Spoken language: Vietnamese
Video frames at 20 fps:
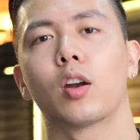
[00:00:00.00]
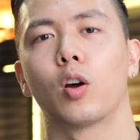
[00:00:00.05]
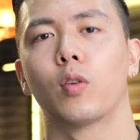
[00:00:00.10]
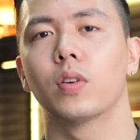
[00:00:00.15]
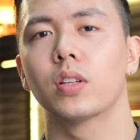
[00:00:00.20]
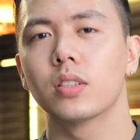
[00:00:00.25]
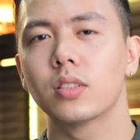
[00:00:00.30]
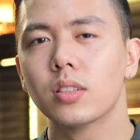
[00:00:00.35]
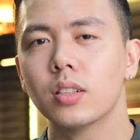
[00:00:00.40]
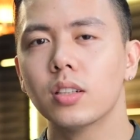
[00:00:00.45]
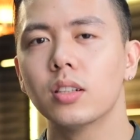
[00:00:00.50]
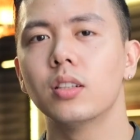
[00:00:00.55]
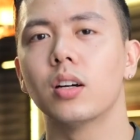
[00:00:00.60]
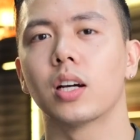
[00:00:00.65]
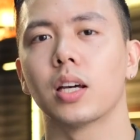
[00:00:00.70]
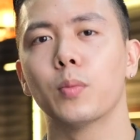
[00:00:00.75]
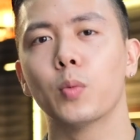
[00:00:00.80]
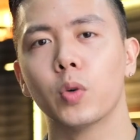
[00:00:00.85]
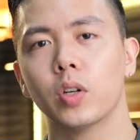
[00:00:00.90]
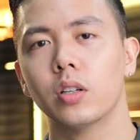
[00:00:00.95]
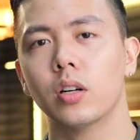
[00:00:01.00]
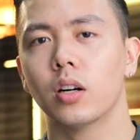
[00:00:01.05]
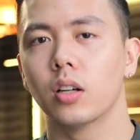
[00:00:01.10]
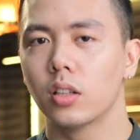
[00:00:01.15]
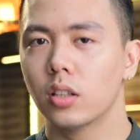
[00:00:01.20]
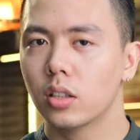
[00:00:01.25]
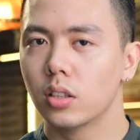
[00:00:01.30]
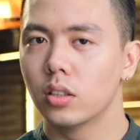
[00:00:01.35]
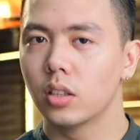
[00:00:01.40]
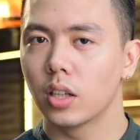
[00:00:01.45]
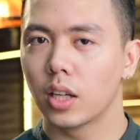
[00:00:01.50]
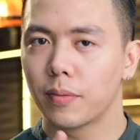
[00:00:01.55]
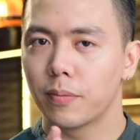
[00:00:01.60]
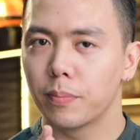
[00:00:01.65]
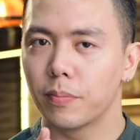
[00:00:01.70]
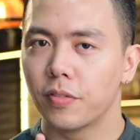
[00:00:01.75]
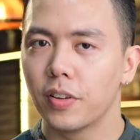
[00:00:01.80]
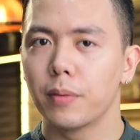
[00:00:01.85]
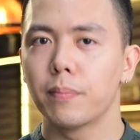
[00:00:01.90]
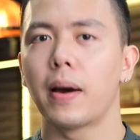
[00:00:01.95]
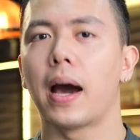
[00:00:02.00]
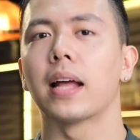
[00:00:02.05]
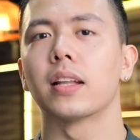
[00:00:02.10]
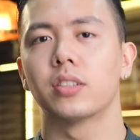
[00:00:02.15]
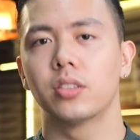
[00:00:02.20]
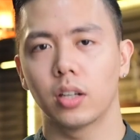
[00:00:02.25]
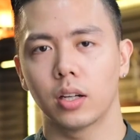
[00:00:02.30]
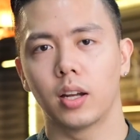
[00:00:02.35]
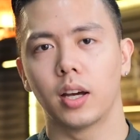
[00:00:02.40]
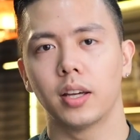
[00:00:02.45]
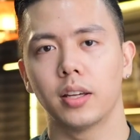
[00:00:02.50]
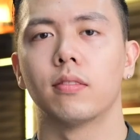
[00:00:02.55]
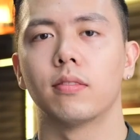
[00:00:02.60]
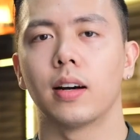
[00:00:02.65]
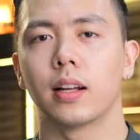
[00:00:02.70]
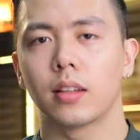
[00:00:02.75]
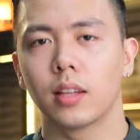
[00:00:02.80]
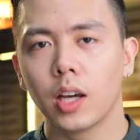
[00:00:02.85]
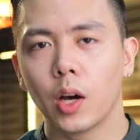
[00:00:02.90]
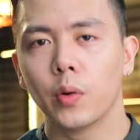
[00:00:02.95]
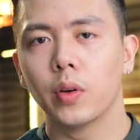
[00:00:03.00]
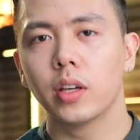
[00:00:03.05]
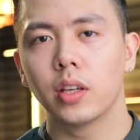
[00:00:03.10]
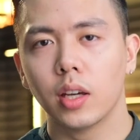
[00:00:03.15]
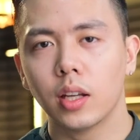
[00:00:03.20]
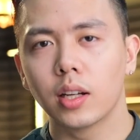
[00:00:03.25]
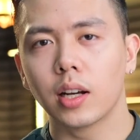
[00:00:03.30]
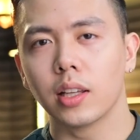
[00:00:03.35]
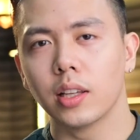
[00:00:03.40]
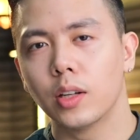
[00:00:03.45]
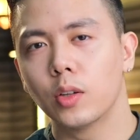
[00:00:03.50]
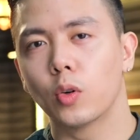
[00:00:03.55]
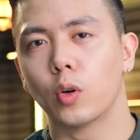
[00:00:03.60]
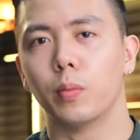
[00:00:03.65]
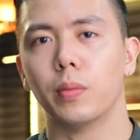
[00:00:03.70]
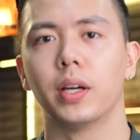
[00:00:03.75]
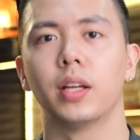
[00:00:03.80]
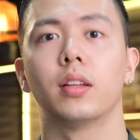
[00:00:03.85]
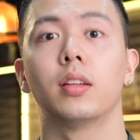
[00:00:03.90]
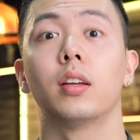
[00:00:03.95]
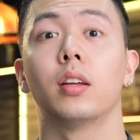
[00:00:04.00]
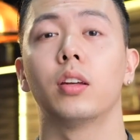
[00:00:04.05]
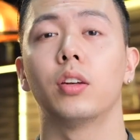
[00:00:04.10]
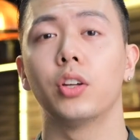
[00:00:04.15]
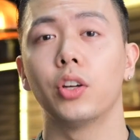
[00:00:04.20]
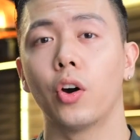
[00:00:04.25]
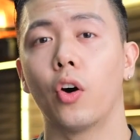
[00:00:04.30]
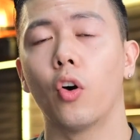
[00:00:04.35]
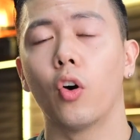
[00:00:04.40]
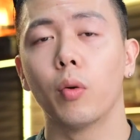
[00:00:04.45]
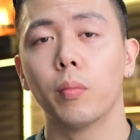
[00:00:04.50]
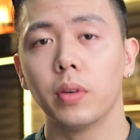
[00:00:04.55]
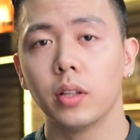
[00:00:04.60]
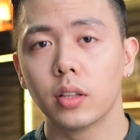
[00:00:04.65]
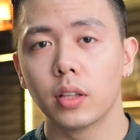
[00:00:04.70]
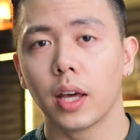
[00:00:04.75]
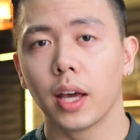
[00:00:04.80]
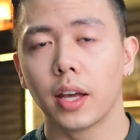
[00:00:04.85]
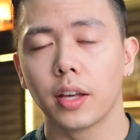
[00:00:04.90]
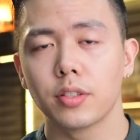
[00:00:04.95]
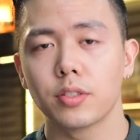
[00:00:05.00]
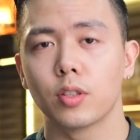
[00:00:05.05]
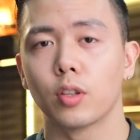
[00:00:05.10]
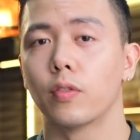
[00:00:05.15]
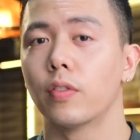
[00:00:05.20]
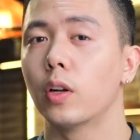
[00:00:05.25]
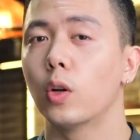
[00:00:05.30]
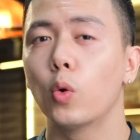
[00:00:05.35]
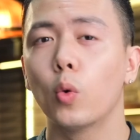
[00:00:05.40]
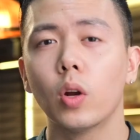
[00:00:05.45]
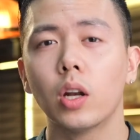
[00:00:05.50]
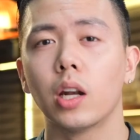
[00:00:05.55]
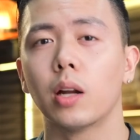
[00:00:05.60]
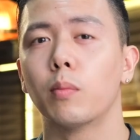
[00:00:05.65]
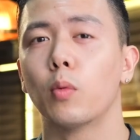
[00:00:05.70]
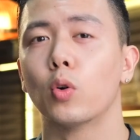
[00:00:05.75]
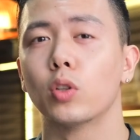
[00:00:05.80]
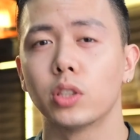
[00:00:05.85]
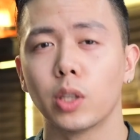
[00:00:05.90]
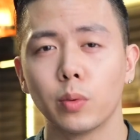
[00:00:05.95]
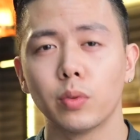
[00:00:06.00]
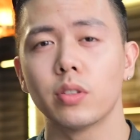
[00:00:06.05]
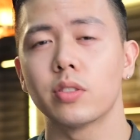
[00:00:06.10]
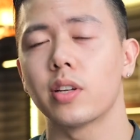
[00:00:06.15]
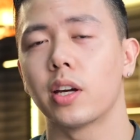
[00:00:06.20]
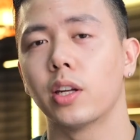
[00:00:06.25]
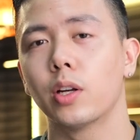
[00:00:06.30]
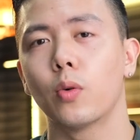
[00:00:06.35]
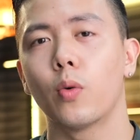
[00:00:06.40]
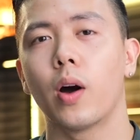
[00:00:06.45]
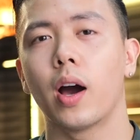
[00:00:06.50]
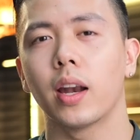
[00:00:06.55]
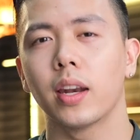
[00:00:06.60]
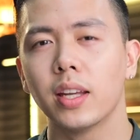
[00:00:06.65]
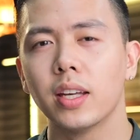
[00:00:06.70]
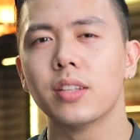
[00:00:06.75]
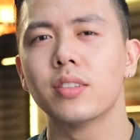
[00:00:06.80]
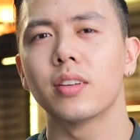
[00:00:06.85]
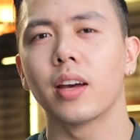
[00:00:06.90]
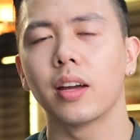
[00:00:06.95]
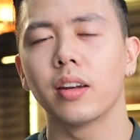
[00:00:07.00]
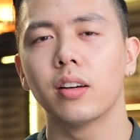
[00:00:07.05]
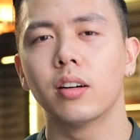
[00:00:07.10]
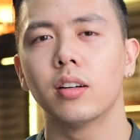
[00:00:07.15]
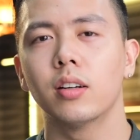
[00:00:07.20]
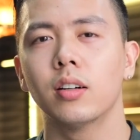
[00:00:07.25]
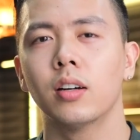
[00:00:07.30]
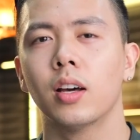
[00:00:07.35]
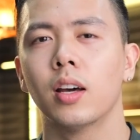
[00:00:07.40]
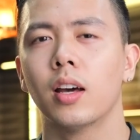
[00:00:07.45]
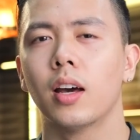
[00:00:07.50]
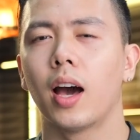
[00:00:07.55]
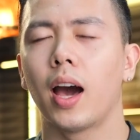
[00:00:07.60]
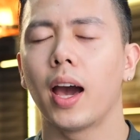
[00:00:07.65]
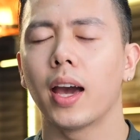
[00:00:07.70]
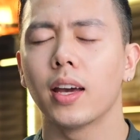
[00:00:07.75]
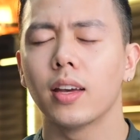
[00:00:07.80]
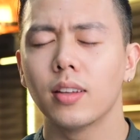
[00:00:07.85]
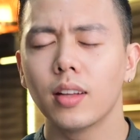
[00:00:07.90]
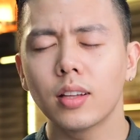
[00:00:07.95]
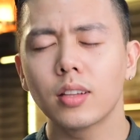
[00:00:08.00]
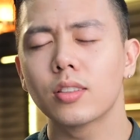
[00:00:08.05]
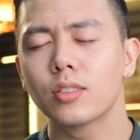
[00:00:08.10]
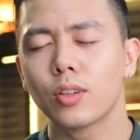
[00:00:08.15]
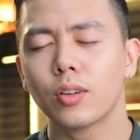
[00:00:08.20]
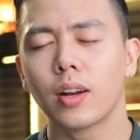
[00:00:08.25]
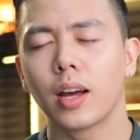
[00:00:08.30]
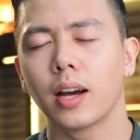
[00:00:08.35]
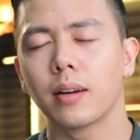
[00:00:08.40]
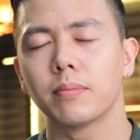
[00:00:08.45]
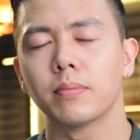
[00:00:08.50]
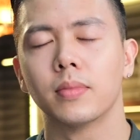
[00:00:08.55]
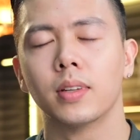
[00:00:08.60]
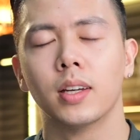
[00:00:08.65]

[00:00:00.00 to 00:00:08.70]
nó vẫn giữ được cái mùi hương như những cái phiên bản trước đấy. Và theo ý kiến cá nhân của mình thì Dior Homme Intense nó vẫn luôn là một trong những chai nước hoa designer hay nhất cho nam